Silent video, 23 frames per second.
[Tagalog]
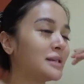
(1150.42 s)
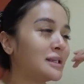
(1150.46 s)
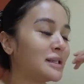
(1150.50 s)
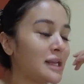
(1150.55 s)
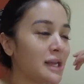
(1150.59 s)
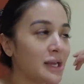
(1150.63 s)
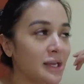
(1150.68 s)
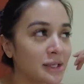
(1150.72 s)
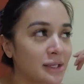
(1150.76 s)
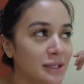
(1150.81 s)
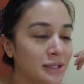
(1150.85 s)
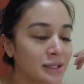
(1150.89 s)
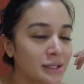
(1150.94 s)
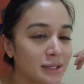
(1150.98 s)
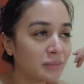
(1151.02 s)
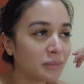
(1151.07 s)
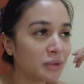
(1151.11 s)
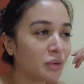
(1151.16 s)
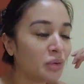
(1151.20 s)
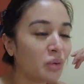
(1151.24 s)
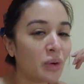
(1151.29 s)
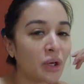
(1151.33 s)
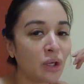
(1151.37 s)
6.
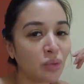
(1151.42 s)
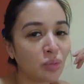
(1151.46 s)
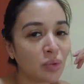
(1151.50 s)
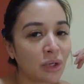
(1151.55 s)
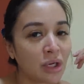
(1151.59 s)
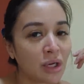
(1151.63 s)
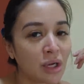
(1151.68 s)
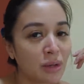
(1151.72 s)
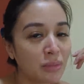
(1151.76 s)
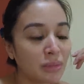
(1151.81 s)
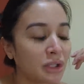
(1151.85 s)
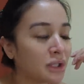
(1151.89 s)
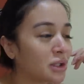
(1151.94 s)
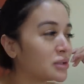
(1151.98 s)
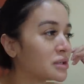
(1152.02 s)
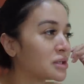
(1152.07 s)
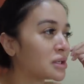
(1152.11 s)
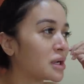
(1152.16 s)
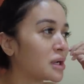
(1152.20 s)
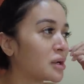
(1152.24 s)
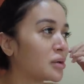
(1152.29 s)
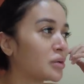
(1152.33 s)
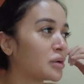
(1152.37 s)
Mag one week na kami dito
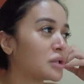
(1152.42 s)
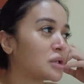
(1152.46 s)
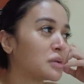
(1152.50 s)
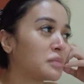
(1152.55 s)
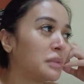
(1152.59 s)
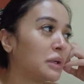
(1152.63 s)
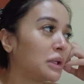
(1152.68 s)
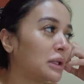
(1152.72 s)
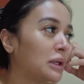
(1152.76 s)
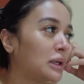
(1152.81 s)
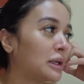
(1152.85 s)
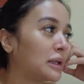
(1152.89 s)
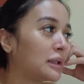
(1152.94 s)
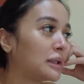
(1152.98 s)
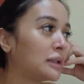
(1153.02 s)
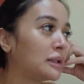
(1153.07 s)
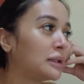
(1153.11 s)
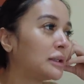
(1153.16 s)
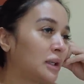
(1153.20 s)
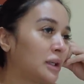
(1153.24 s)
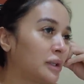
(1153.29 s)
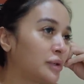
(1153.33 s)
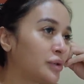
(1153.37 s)
sa
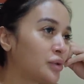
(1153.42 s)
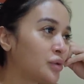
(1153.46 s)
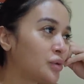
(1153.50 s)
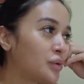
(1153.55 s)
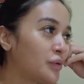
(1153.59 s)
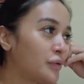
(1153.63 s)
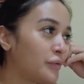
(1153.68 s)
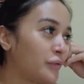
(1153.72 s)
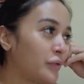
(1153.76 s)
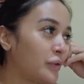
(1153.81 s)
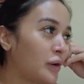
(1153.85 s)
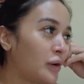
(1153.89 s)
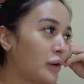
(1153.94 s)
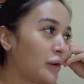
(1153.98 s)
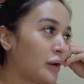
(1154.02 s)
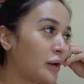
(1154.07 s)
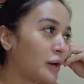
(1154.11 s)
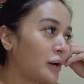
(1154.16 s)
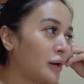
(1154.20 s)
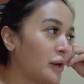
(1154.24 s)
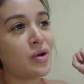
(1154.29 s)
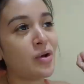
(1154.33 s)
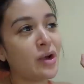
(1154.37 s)
hospital. And so
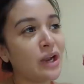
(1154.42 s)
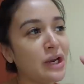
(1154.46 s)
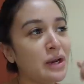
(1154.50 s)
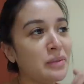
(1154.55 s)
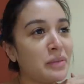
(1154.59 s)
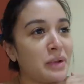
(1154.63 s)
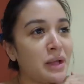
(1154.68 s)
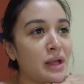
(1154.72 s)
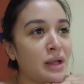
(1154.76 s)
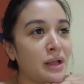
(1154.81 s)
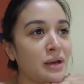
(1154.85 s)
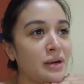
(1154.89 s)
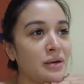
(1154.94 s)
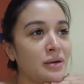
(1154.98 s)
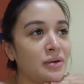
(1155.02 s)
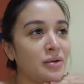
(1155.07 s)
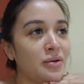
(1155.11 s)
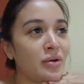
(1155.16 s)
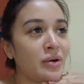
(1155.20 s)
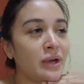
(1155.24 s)
far, okay naman.